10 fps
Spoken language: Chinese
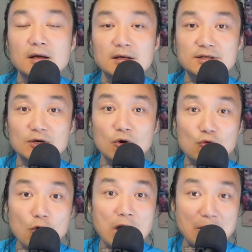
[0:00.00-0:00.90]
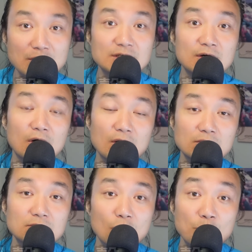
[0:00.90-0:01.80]
结果过海关的时候，
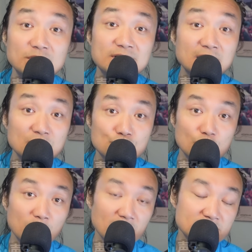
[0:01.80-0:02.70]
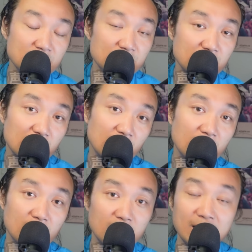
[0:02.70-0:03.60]
我们是驾车去的嘛，在那
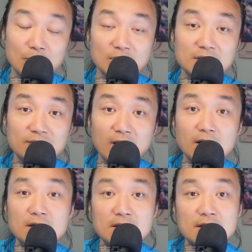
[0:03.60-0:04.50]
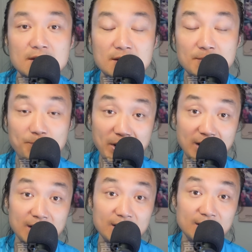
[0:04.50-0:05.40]
个海关的地方
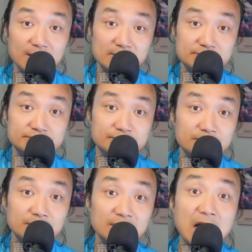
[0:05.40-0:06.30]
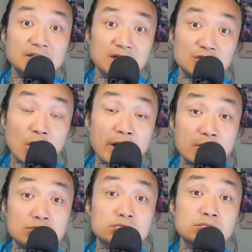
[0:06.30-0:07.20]
被拉进了小黑
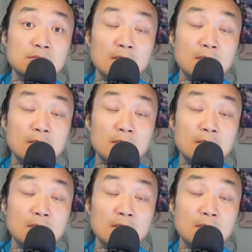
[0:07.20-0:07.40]
屋。